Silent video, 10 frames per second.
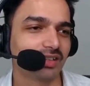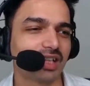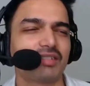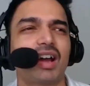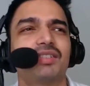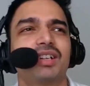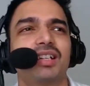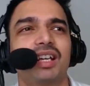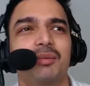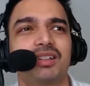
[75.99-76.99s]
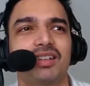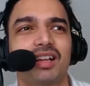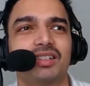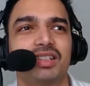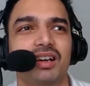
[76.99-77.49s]
सर्वाइवल गेम इतना
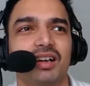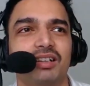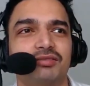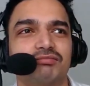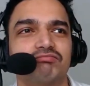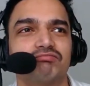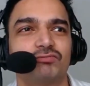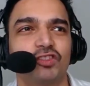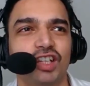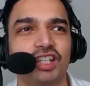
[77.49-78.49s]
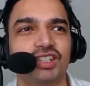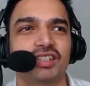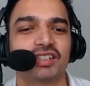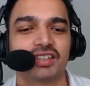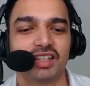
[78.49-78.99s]
अच्छा
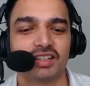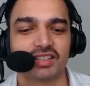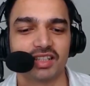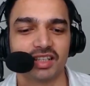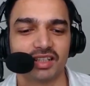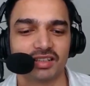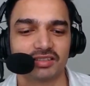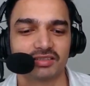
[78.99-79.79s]
फिनिशर्स इतने अच्छे